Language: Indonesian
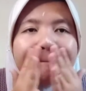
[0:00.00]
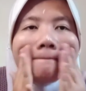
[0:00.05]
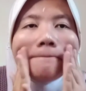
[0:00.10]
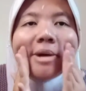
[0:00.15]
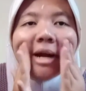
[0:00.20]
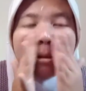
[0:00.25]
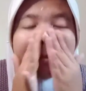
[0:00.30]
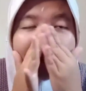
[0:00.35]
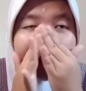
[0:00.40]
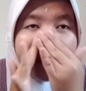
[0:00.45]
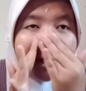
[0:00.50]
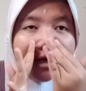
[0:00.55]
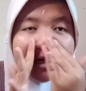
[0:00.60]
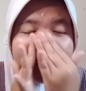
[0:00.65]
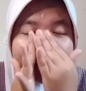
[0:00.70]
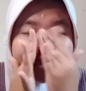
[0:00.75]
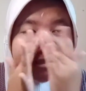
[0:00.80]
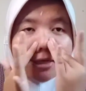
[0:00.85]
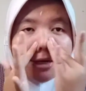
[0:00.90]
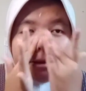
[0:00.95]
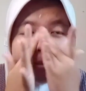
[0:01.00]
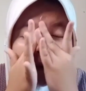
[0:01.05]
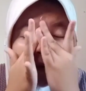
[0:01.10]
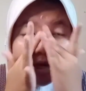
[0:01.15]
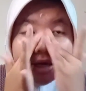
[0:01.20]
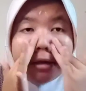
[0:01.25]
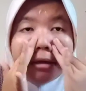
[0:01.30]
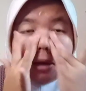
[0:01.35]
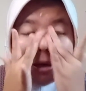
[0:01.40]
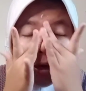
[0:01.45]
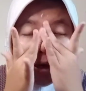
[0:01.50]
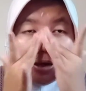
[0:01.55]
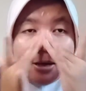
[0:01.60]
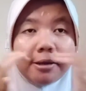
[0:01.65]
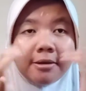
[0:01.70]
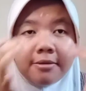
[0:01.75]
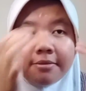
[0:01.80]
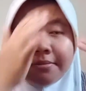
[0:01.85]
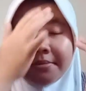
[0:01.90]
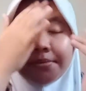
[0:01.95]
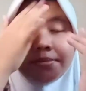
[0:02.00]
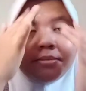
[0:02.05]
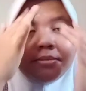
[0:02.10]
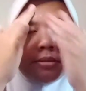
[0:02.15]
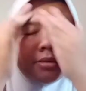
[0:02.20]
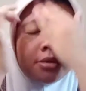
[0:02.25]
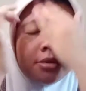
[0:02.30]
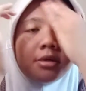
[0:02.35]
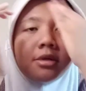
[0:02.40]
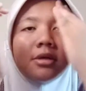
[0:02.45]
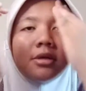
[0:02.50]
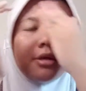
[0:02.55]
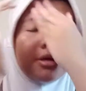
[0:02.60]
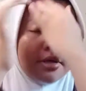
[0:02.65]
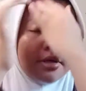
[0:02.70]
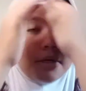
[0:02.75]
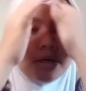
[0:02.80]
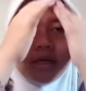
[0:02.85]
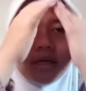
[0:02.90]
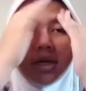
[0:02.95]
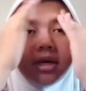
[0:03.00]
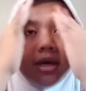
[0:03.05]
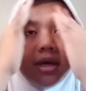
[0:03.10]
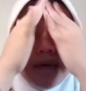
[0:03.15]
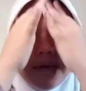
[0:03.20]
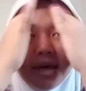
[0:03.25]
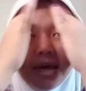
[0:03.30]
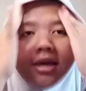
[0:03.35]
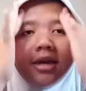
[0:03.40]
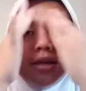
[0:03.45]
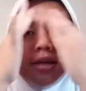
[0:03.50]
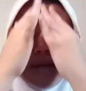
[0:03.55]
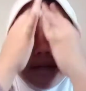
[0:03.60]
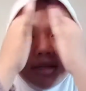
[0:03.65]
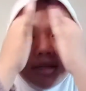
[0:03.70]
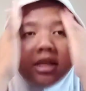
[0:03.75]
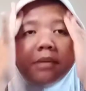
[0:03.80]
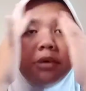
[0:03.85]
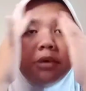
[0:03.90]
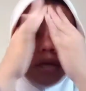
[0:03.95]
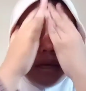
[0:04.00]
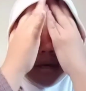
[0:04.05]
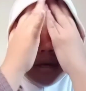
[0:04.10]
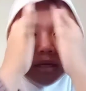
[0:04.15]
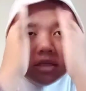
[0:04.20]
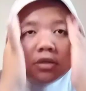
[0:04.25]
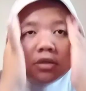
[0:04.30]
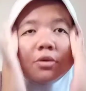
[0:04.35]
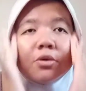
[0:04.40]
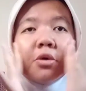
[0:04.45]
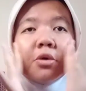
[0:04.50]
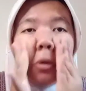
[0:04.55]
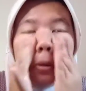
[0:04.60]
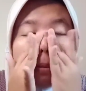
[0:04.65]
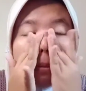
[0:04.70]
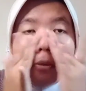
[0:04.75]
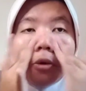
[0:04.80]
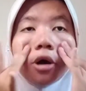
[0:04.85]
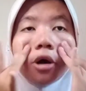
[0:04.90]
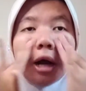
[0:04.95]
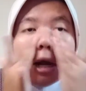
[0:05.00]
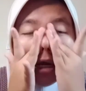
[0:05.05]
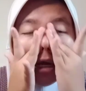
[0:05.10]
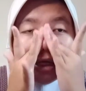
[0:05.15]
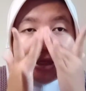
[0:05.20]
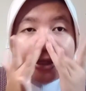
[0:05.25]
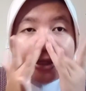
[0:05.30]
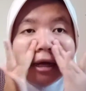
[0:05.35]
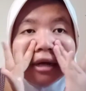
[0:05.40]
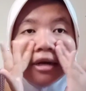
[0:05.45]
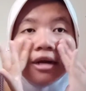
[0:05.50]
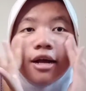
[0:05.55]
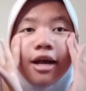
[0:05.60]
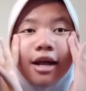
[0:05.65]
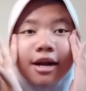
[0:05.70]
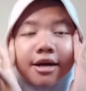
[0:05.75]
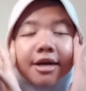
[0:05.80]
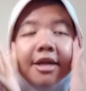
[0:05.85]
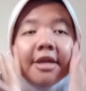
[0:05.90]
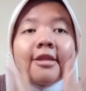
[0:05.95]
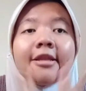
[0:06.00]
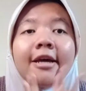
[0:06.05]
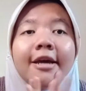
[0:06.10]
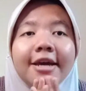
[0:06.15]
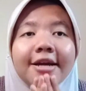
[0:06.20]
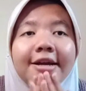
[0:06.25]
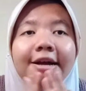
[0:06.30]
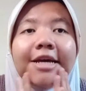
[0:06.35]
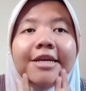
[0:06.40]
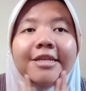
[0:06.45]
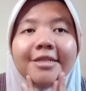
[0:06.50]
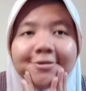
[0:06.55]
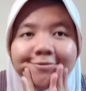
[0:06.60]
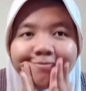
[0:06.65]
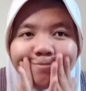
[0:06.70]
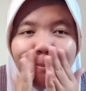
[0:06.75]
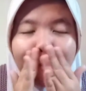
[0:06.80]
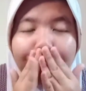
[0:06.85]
pelan-pelan aja pakainya oke okay, ini kita pakai ke seluruh muka kita dengan rata ya guys